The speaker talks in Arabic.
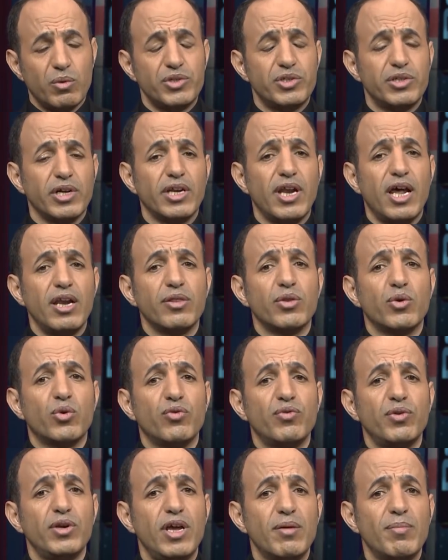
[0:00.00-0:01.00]
واستغلال
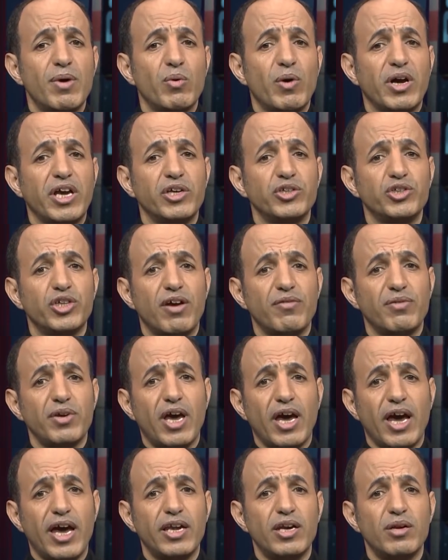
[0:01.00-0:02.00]
ظروف اليمن
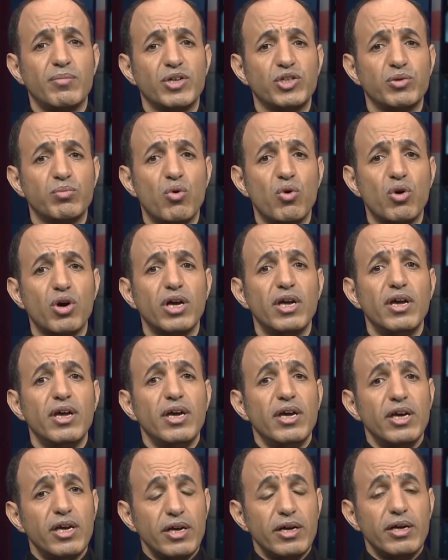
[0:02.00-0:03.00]
وانكشافها غير المسبوق
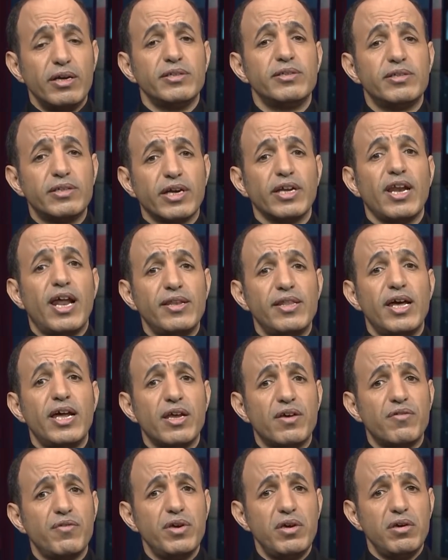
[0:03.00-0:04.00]
استغلال
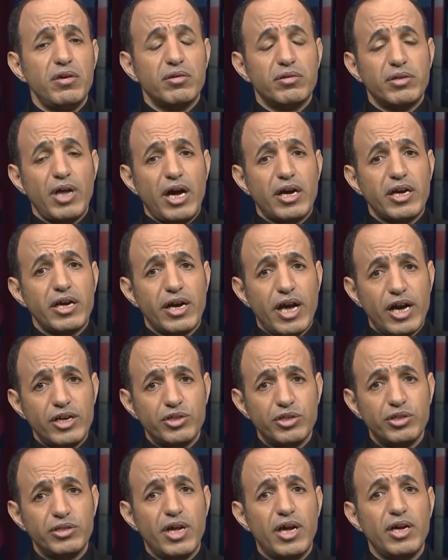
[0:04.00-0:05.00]
ذلك في تحقيق
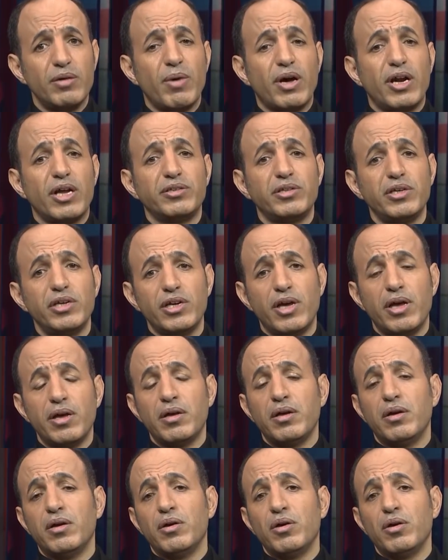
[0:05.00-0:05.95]
أجندة إماراتية